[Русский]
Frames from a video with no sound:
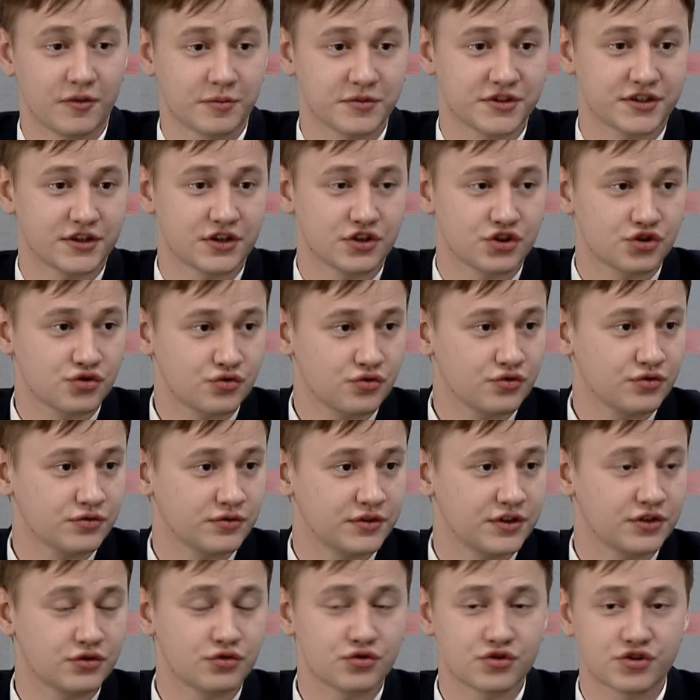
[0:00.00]
вам скажу, да.
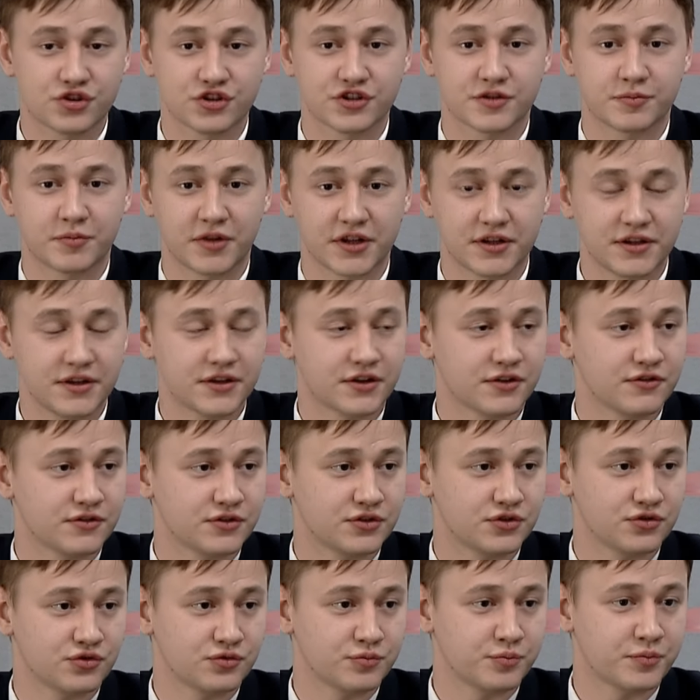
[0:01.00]
не то что
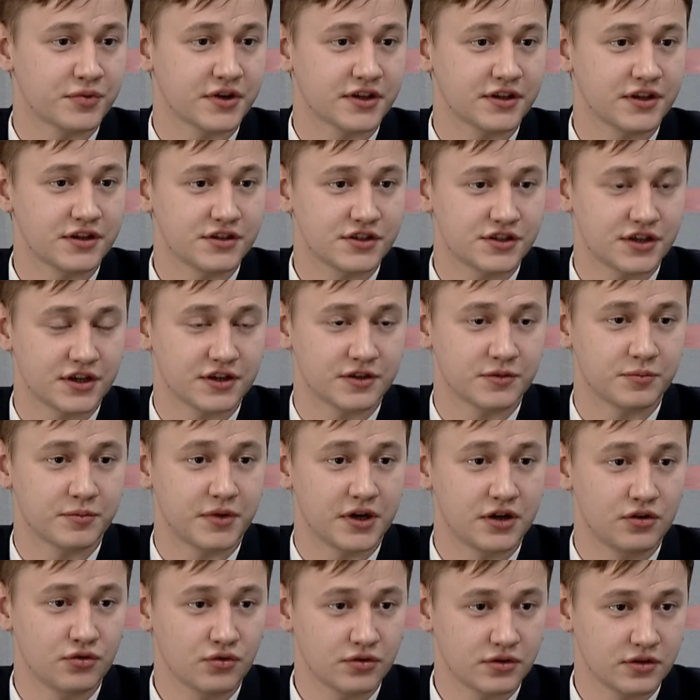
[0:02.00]
спланировать, он продолжает
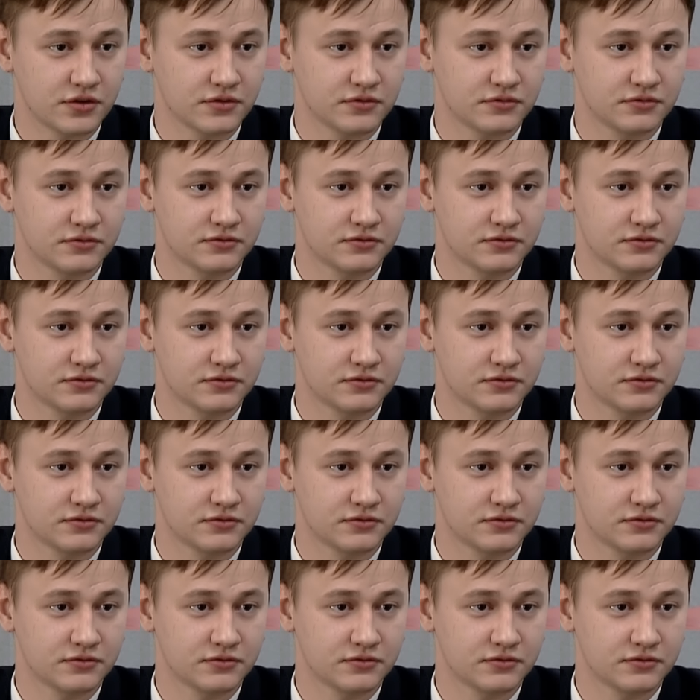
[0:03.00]
полет,